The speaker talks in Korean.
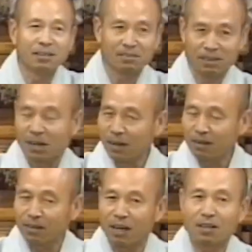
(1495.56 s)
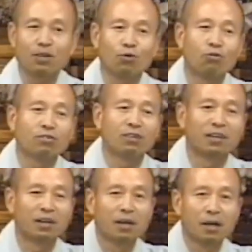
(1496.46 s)
그럴 건데 그 고성한
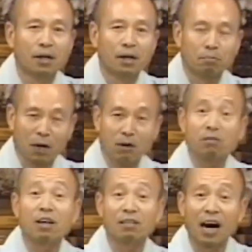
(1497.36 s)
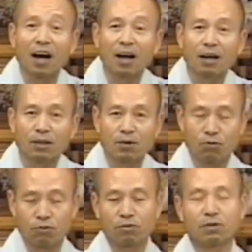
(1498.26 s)
백은선사 그
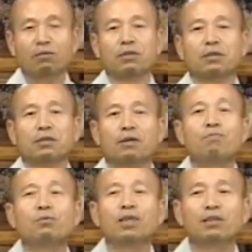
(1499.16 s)
고성은 너무너무